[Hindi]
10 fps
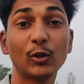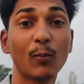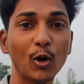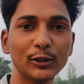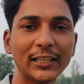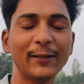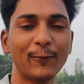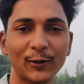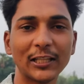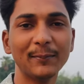तो बहुत जल्दी
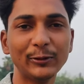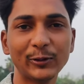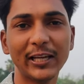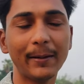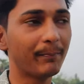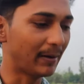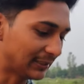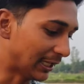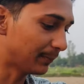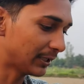फुर्सत मिल चुकी है
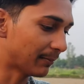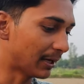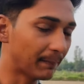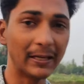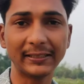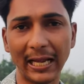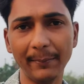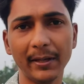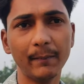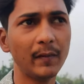पैंतालीस मिनट हमारे पास
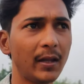टाइम है